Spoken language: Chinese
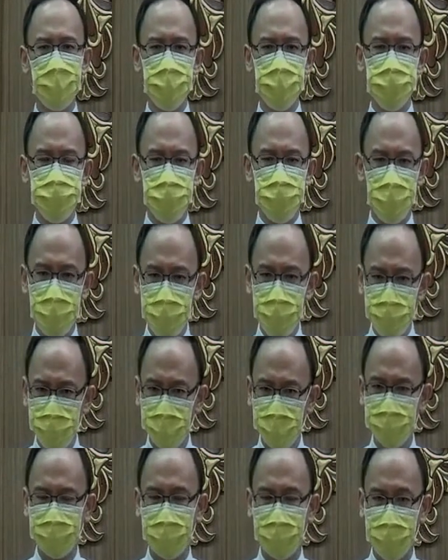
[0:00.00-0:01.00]
原
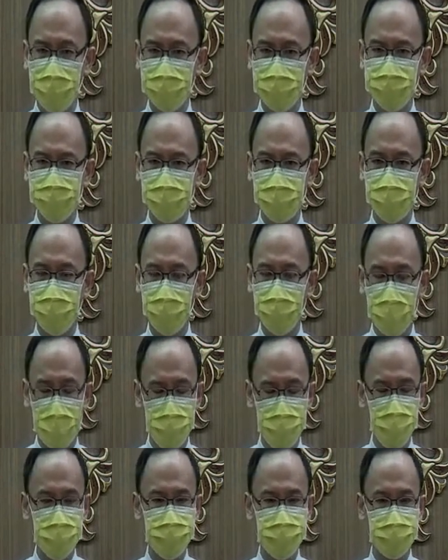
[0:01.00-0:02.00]
本他在海
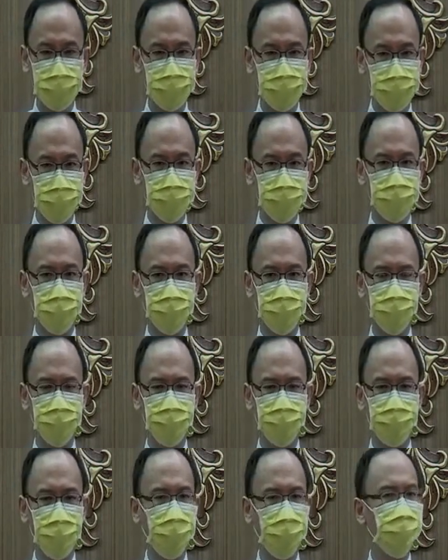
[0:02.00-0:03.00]
面上行走
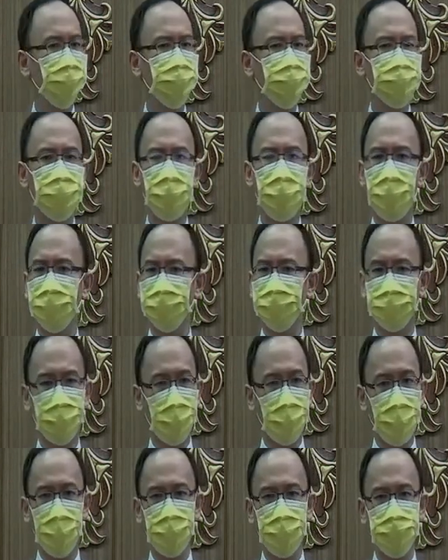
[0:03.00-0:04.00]
非常的
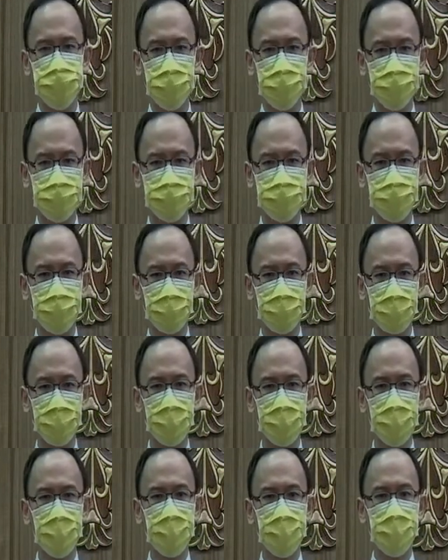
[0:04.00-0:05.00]
安稳。
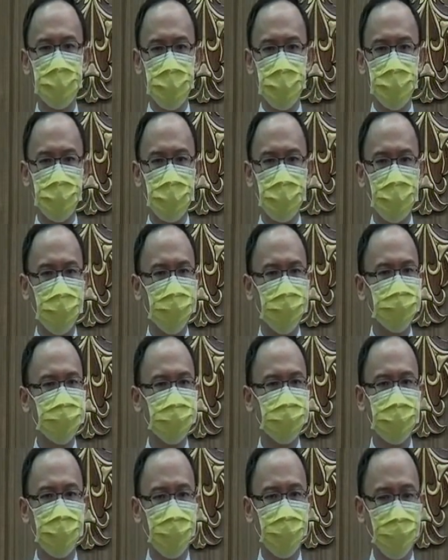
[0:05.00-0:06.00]
因为他
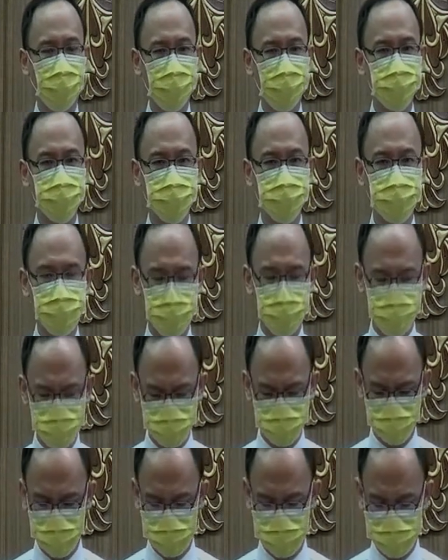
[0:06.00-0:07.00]
在海中行
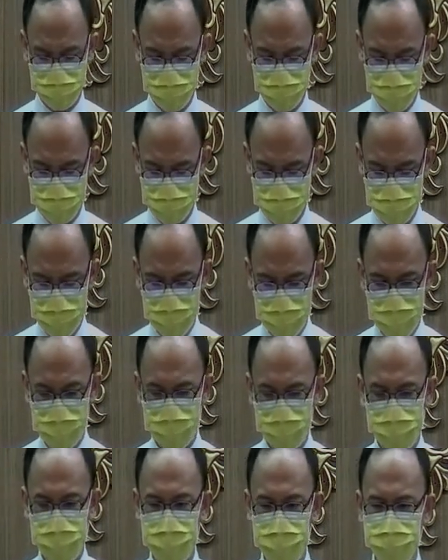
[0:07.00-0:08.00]
走的时候，
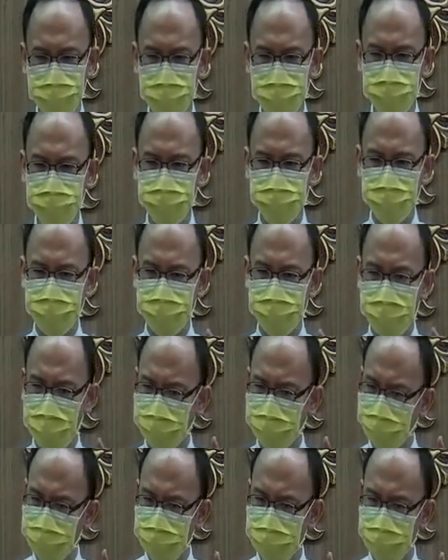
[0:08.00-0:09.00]
心中所
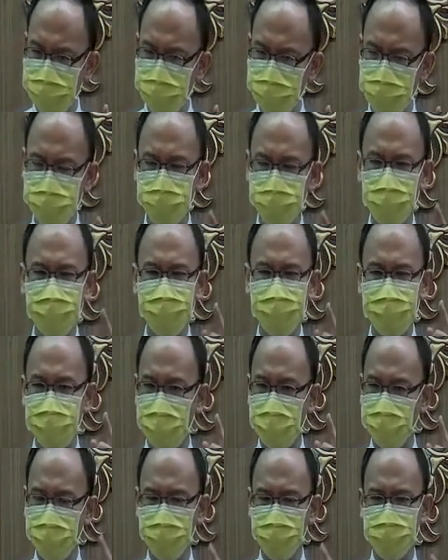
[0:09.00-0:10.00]
讲的是，所
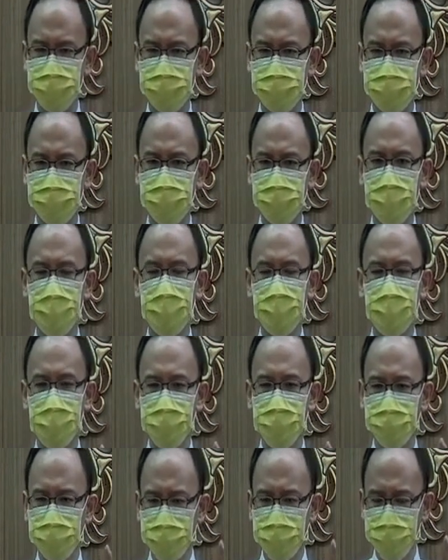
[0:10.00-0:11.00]
想要的是
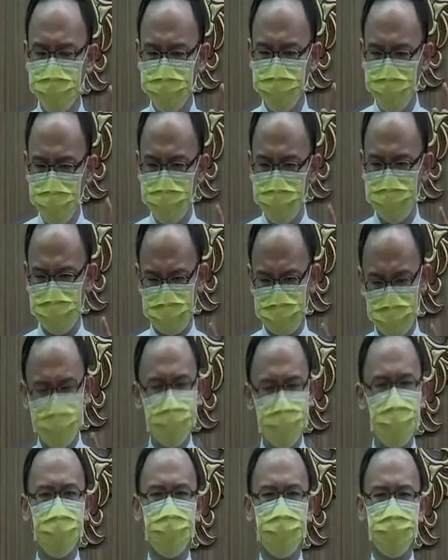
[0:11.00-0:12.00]
要到父
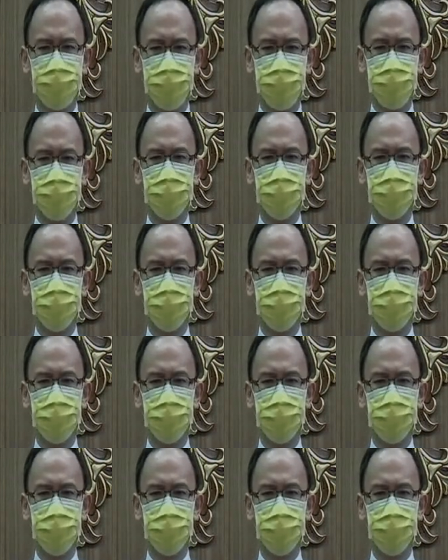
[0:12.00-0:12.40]
神那里去，